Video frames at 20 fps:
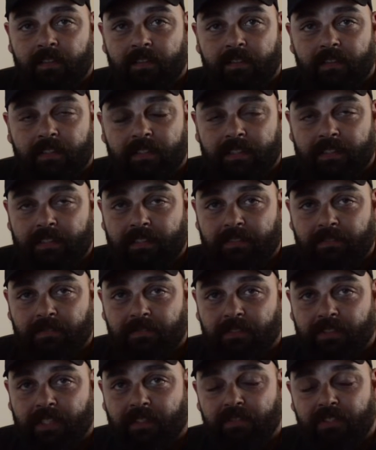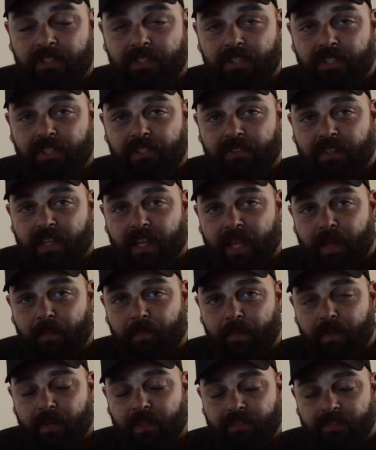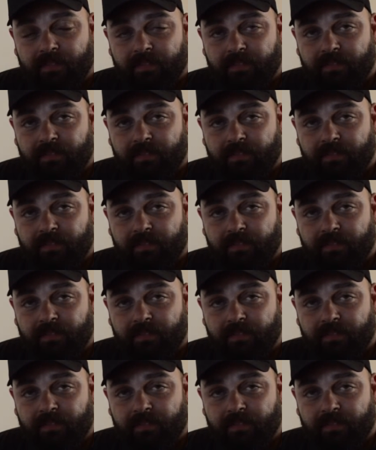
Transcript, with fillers: uh, eu estava assistindo na época,